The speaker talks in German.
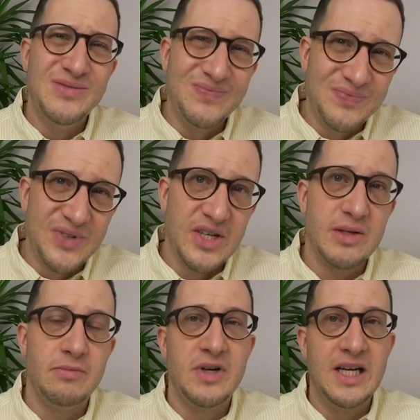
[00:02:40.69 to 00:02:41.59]
und
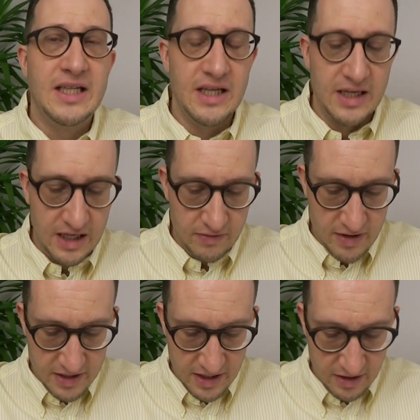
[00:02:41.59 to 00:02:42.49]
das empfehle ich dir nicht, weil es